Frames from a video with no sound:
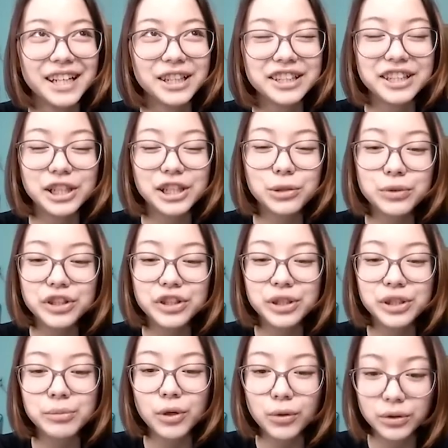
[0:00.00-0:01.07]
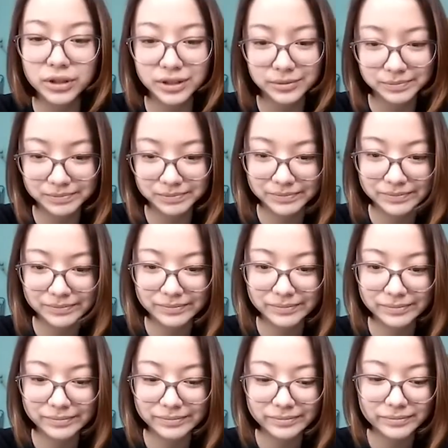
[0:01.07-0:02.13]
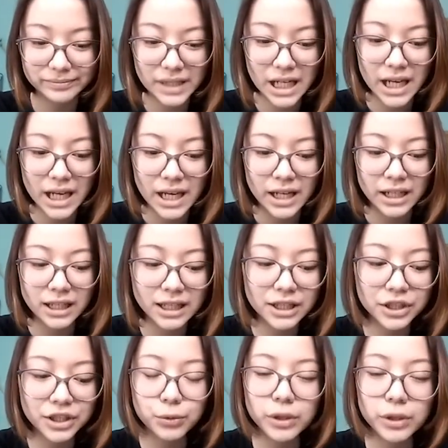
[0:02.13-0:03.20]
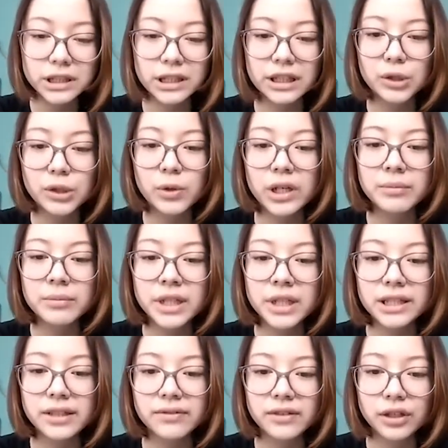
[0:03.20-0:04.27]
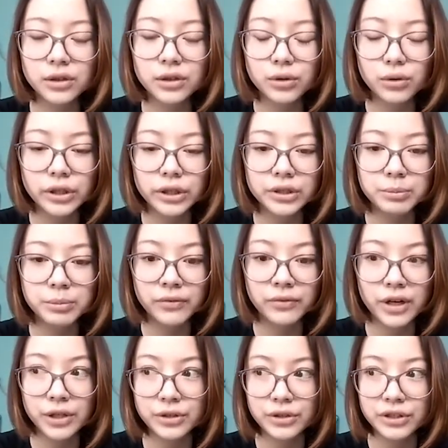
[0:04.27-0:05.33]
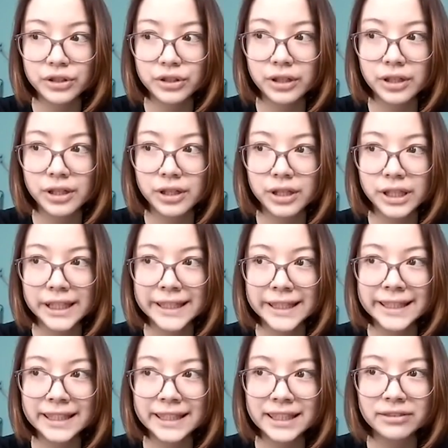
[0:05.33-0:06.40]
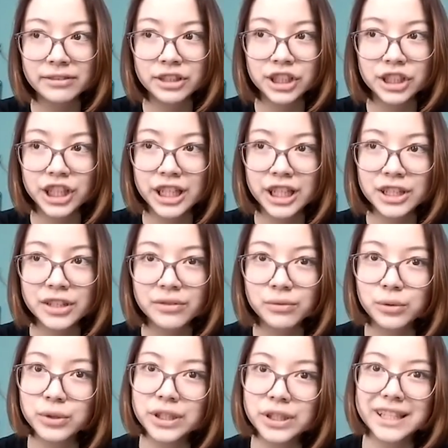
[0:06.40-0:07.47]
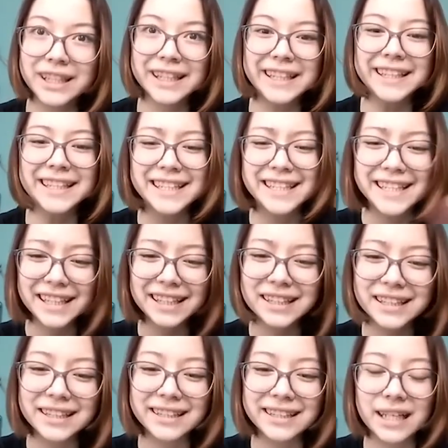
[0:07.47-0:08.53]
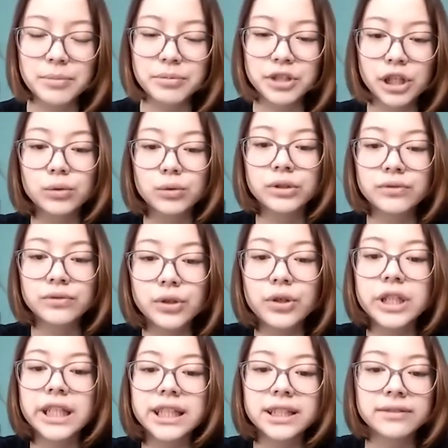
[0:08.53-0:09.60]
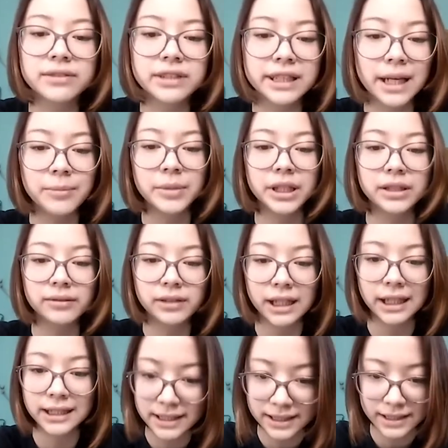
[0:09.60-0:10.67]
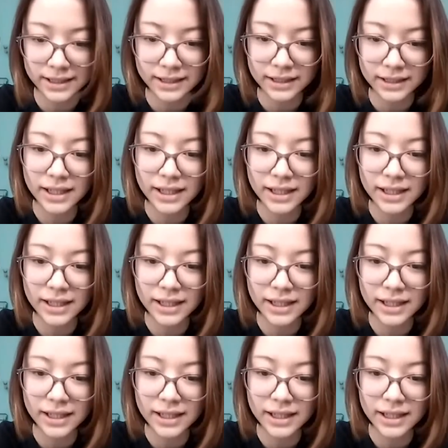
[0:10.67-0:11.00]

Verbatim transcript: Целеустремленным. РГСУ – это такое место, в которое сбываются и совершенствуется, и делается абсолютно все, если вы сами этого хотите.